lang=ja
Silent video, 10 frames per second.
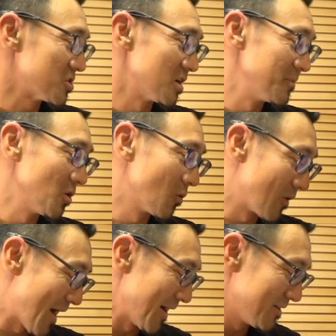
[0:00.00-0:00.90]
gonna be
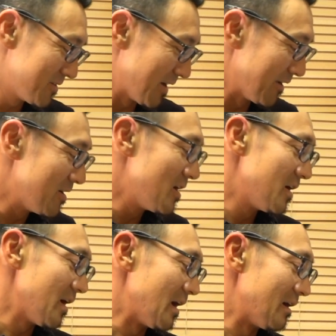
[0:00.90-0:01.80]
alright はい
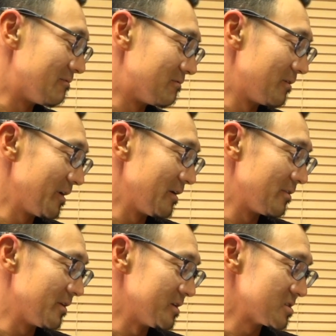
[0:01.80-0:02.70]

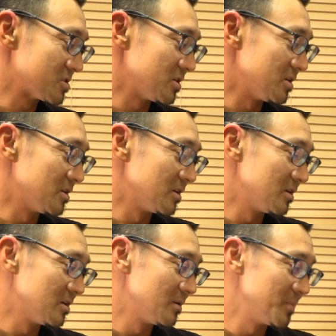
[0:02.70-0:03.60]
Everything's
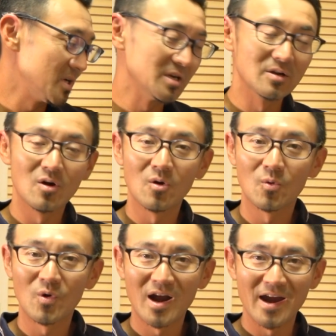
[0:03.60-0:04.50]
gonna be
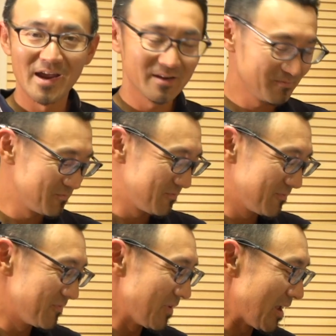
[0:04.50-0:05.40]
alright
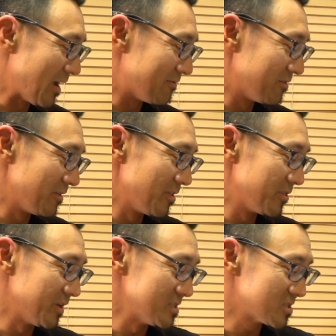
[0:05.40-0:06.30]

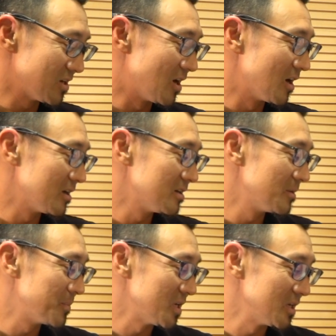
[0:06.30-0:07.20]
Everything's
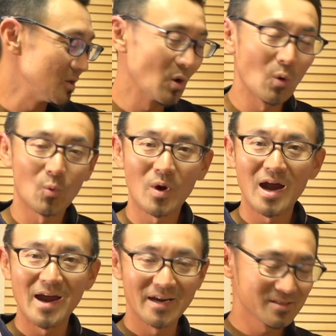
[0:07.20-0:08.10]
gonna be
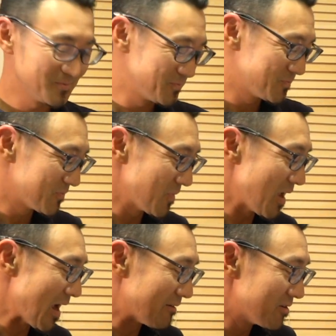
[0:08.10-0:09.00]
alright
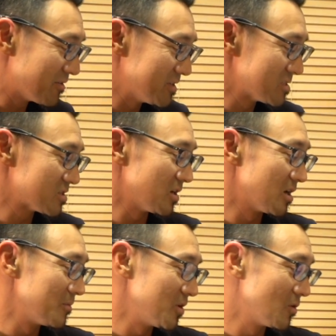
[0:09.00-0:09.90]
Everything's
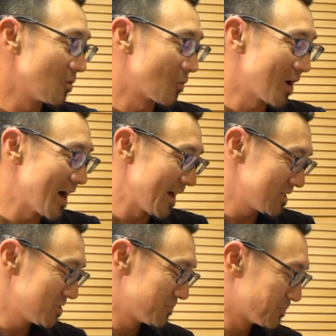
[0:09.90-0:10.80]
gonna be
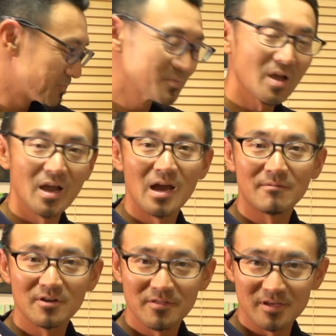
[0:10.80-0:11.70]
alright.
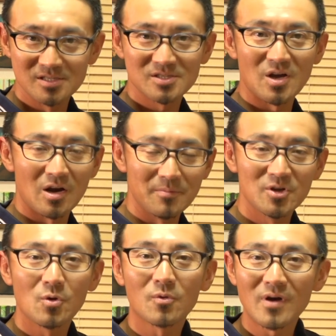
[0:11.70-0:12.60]
Everything's gonna be
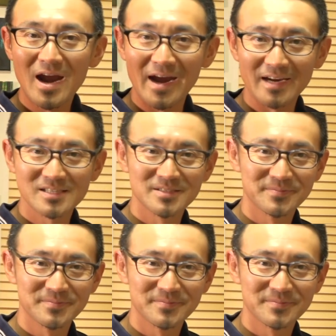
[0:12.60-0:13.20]
alright.